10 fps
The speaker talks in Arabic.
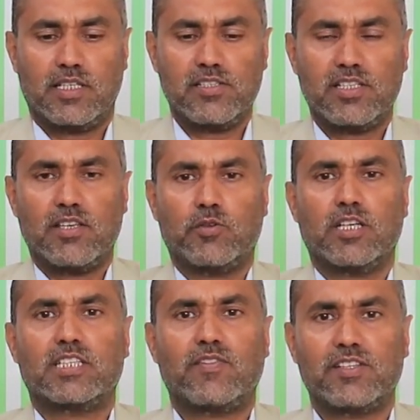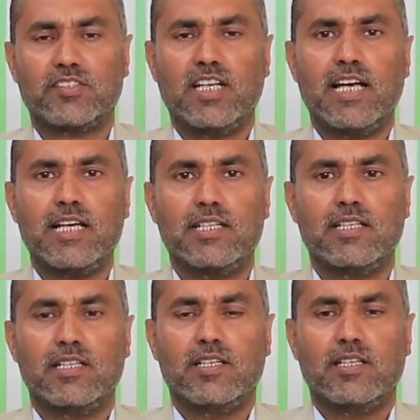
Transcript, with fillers: قصة ذكرت تفاصيلها